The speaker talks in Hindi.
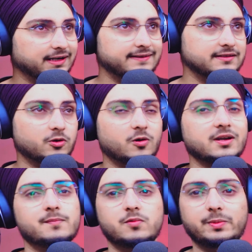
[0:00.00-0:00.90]
इट्स नॉट
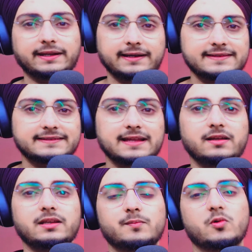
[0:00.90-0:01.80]
अ मूवी इट्स अ
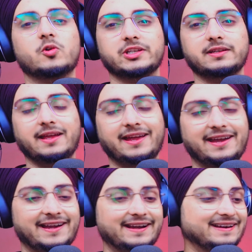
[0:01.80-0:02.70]
इमोशन
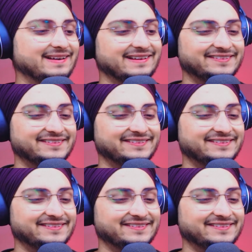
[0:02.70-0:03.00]
एंड